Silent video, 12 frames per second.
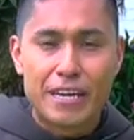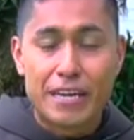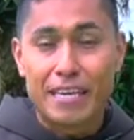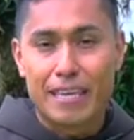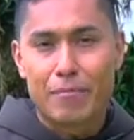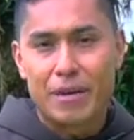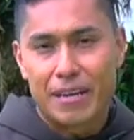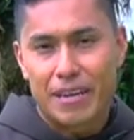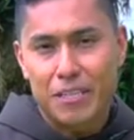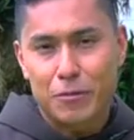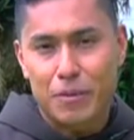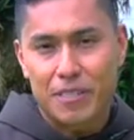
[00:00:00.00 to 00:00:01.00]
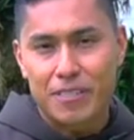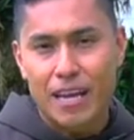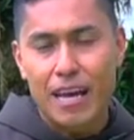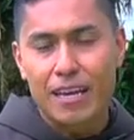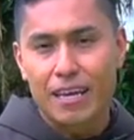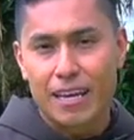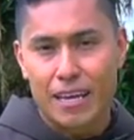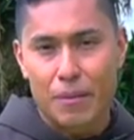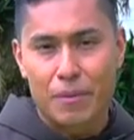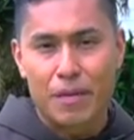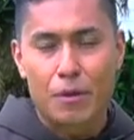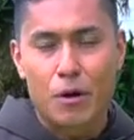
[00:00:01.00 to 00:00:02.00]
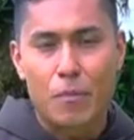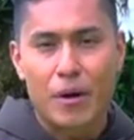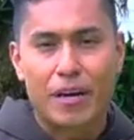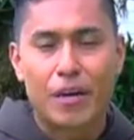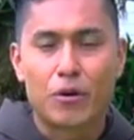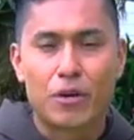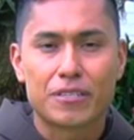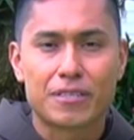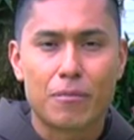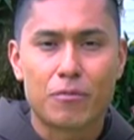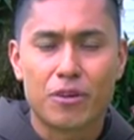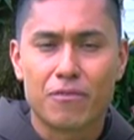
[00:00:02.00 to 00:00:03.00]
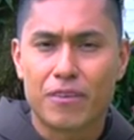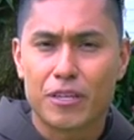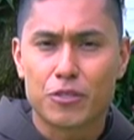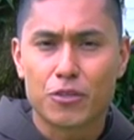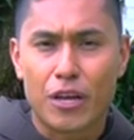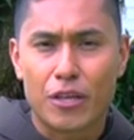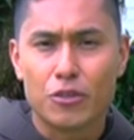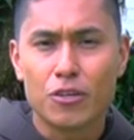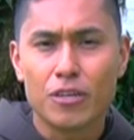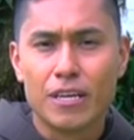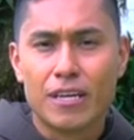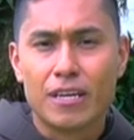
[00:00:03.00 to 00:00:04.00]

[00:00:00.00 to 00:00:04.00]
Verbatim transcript: y de manera especial en la pericopa que hoy estamos reflexionando,